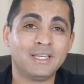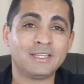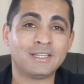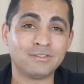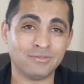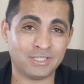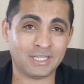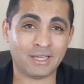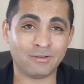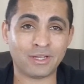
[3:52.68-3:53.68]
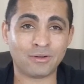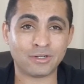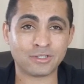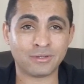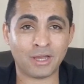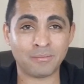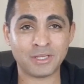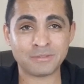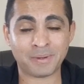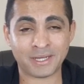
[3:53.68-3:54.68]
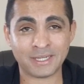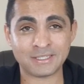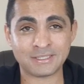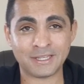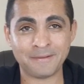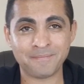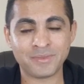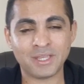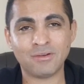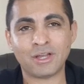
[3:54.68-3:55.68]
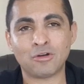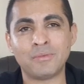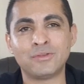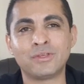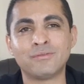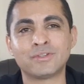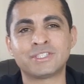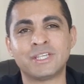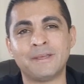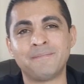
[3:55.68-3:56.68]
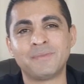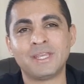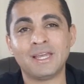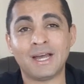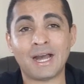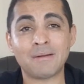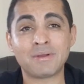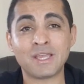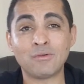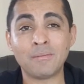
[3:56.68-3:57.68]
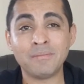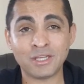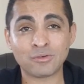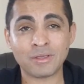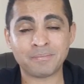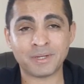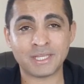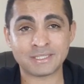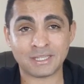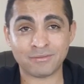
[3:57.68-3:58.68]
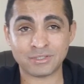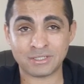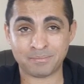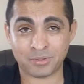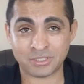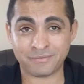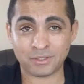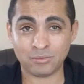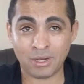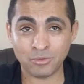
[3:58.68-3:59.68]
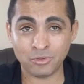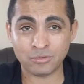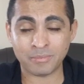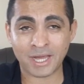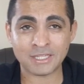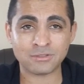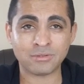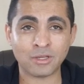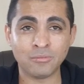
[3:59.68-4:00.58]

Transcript: Então, se você quer um negócio realmente para crescer, eu recomendo que você abra aí uma microempresa que você possa faturar muito mais do que